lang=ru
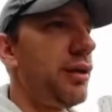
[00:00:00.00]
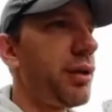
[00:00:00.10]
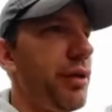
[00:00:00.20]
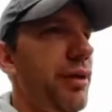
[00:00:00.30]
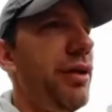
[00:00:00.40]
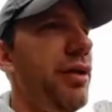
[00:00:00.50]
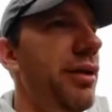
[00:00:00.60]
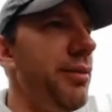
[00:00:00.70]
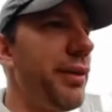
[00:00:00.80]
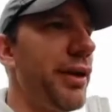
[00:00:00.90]
что
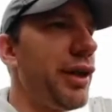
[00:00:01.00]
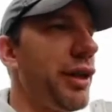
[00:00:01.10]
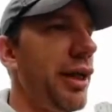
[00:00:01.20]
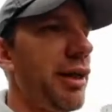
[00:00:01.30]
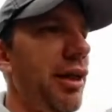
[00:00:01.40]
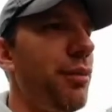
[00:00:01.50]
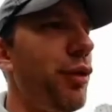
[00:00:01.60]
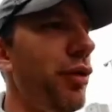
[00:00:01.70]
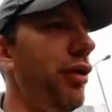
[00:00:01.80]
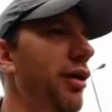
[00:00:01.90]
Порошенко,
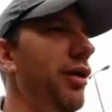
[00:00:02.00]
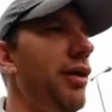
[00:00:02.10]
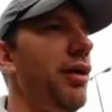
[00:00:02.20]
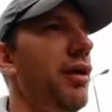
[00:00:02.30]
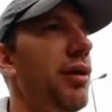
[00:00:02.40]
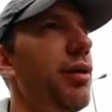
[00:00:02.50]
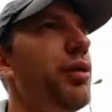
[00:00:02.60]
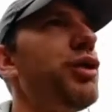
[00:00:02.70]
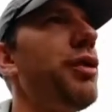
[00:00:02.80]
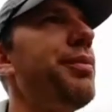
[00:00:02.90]
мол,
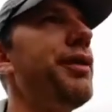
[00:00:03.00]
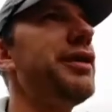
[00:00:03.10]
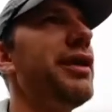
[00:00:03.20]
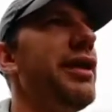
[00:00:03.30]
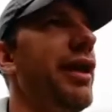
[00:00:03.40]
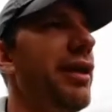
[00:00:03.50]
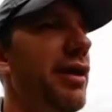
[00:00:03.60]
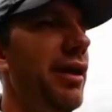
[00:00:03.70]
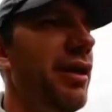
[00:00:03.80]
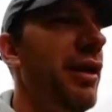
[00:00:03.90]
лучший президент
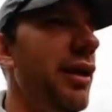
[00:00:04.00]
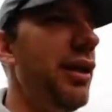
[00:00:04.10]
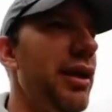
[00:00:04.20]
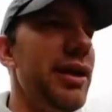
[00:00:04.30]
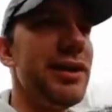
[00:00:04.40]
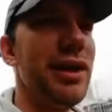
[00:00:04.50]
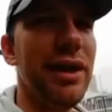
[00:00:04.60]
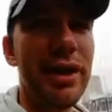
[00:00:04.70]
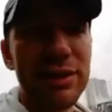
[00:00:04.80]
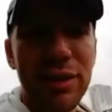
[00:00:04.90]
или
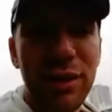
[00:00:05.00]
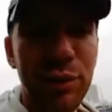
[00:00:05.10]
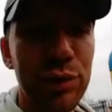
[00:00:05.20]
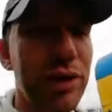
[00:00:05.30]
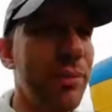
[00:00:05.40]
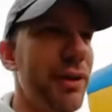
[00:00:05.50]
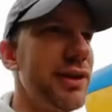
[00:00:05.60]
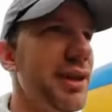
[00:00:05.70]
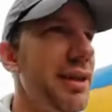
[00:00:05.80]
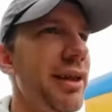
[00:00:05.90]
Зеленский лучший
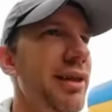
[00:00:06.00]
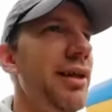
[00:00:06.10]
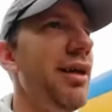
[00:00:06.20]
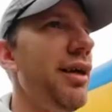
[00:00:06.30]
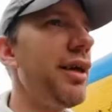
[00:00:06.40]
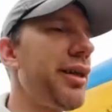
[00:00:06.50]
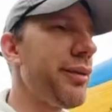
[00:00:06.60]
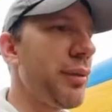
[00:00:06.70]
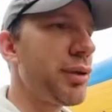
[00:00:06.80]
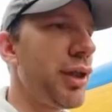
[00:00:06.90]
президент. Это
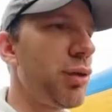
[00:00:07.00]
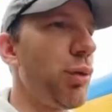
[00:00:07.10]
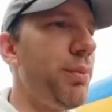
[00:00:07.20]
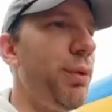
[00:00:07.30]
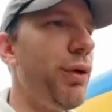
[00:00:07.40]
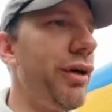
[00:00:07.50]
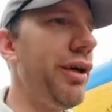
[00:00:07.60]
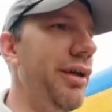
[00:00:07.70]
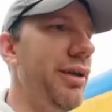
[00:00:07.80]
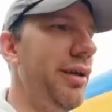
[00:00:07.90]
вообще тупое
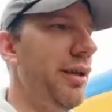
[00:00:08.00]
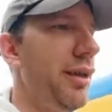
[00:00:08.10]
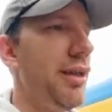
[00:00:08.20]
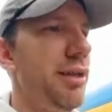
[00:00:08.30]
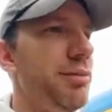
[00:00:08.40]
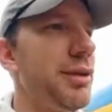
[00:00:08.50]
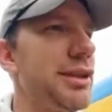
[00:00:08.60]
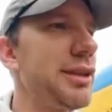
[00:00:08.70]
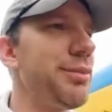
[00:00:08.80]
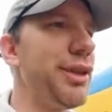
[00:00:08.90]
и
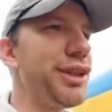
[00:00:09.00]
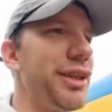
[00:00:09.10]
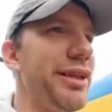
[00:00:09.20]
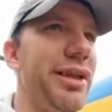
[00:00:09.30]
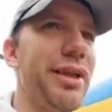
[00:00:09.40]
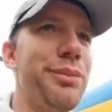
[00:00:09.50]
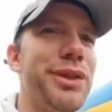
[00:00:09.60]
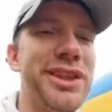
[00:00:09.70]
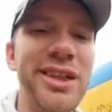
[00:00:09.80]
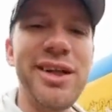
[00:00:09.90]
бессмысленное, и
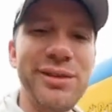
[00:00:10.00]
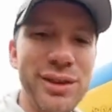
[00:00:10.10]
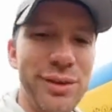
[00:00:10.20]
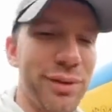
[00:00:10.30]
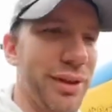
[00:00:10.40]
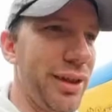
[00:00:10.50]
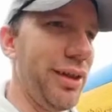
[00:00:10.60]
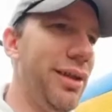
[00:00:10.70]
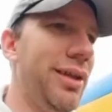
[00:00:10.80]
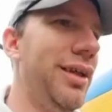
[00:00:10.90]
безнравственное
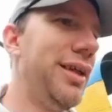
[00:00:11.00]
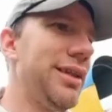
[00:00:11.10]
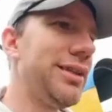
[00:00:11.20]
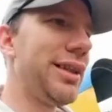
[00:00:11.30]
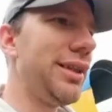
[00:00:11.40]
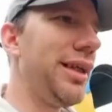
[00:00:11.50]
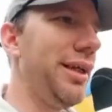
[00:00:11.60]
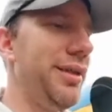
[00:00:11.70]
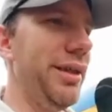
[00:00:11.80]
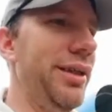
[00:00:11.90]

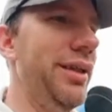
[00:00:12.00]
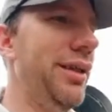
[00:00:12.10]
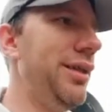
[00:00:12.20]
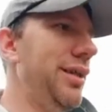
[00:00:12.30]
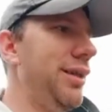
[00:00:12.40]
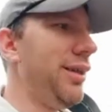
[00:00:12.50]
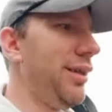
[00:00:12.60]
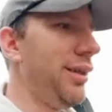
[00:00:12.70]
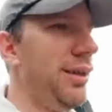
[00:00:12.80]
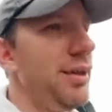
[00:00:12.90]
занятие.
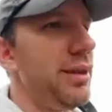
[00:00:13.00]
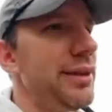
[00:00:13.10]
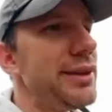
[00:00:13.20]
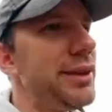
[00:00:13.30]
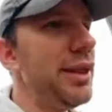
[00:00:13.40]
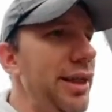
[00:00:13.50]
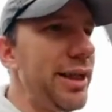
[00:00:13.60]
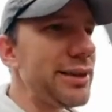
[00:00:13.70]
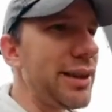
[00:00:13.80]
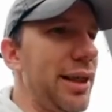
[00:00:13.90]

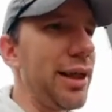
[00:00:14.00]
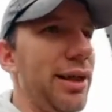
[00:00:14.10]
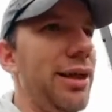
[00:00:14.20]
Зеленский